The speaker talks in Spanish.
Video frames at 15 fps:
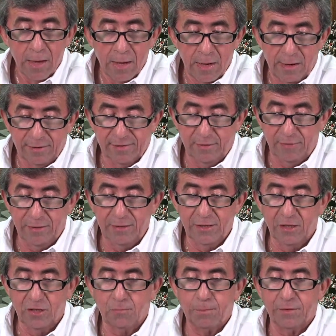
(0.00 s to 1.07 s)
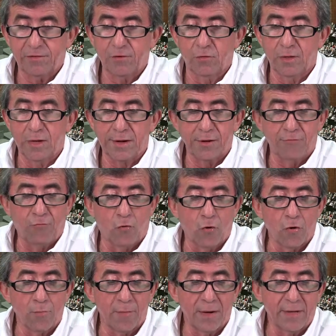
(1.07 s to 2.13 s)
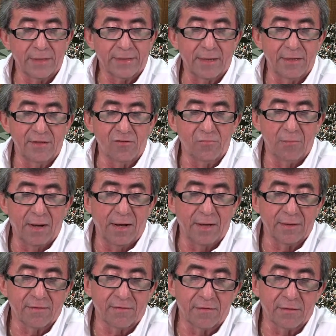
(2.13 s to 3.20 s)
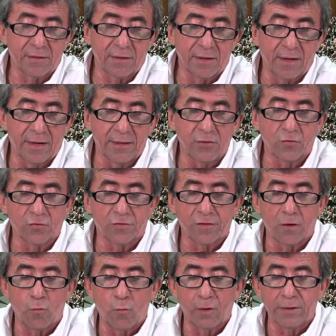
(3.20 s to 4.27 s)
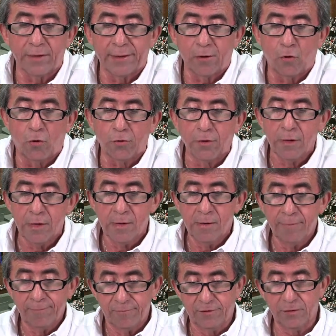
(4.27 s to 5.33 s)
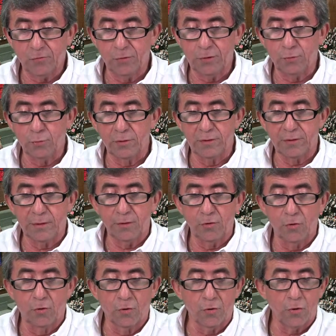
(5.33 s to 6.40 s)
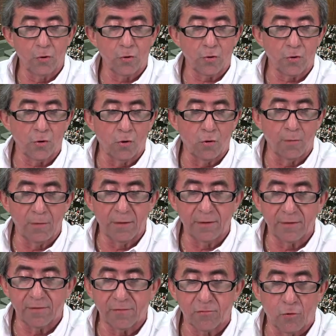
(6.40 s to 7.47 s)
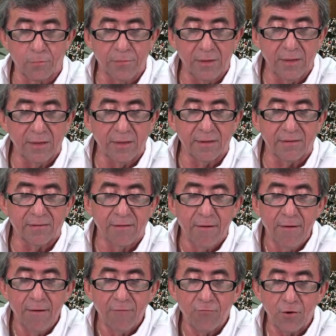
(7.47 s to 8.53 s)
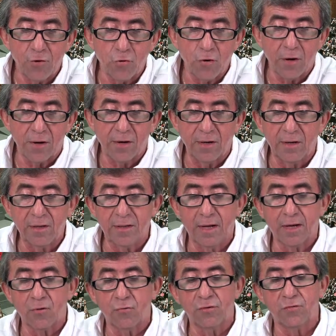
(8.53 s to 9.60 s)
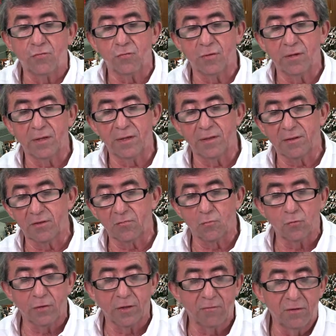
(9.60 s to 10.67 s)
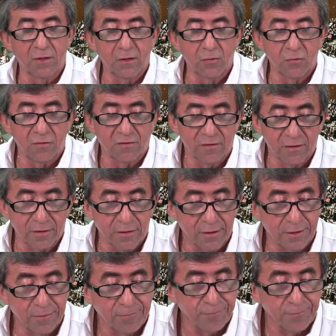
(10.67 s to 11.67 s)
las avenidas Paseo de la Reforma, Talismán, Centenario, San Juan de Aragón, Circuito Interior, Robles, Domínguez, Ferrocarril Hidalgo, Insurgentes, Montevideo, etc.